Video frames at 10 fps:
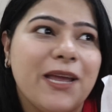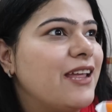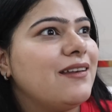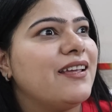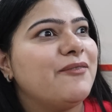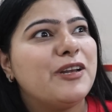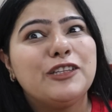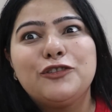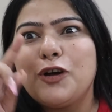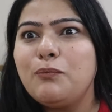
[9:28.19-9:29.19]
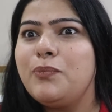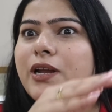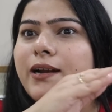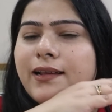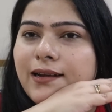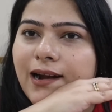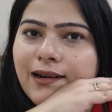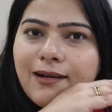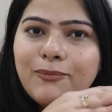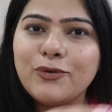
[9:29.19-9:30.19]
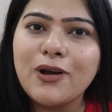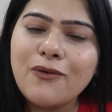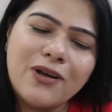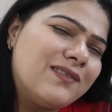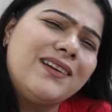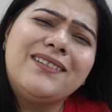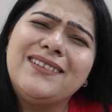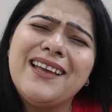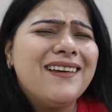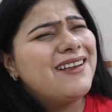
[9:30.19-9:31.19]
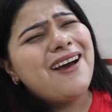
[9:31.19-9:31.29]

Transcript: पेन लेकिन मैंने तब भी इंडियन आइडल का पूरा कॉन्सर्ट कर दिया